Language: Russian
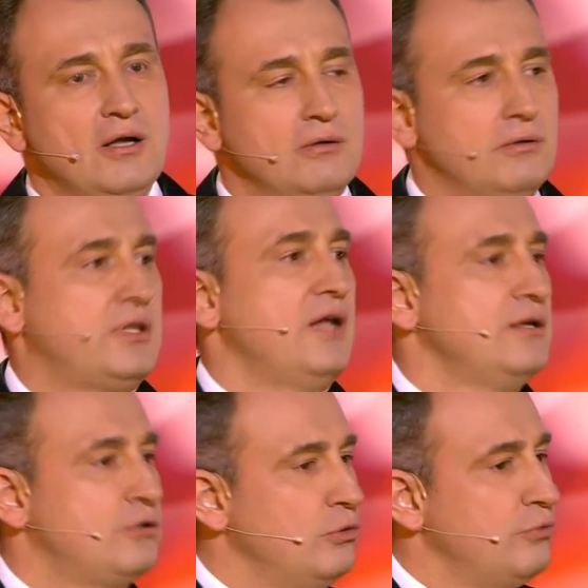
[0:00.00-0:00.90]
Вот они
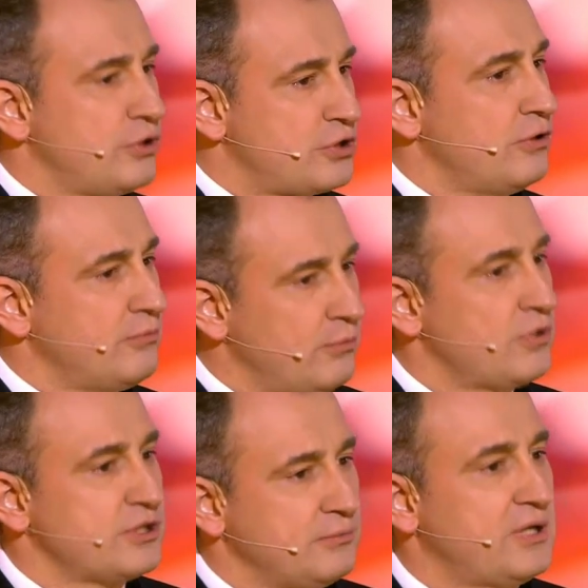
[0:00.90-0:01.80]
думают, что мы
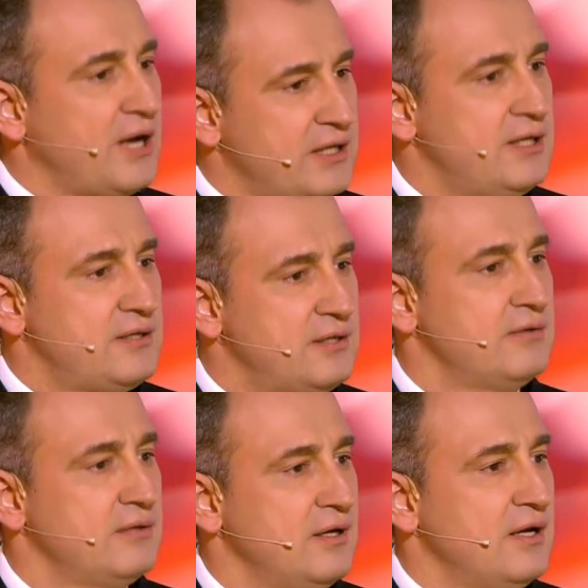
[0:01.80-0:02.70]
можем тратить
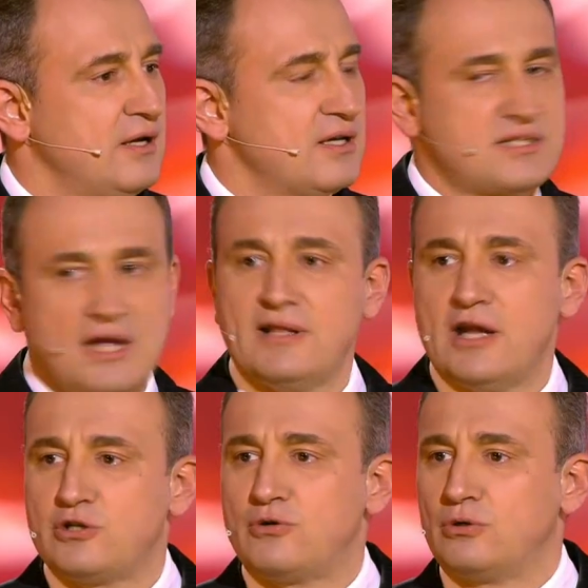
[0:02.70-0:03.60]

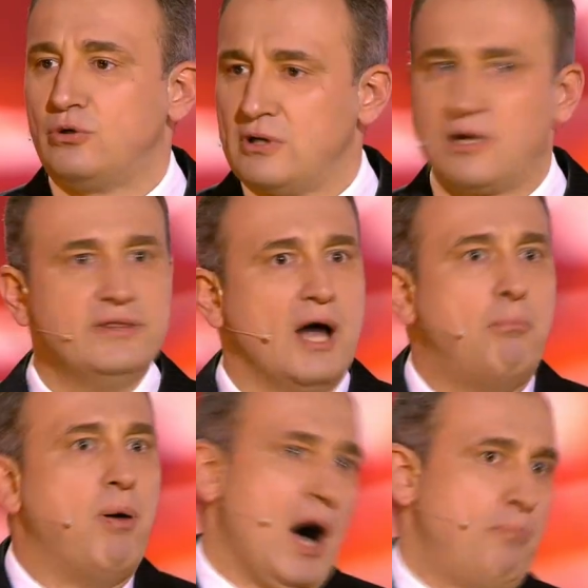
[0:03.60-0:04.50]
заначку только на
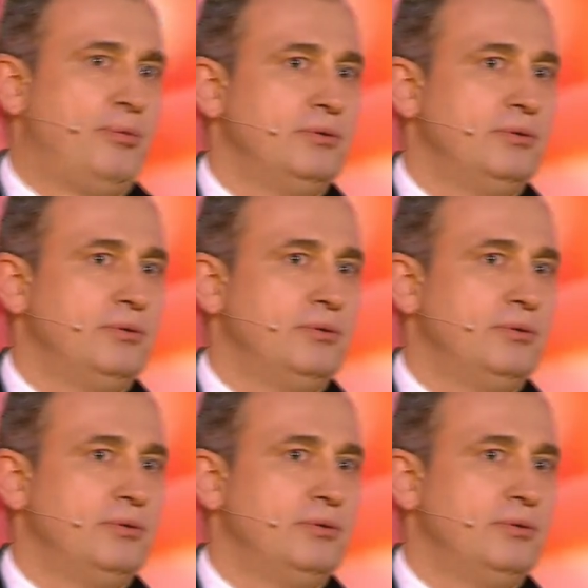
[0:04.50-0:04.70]
баб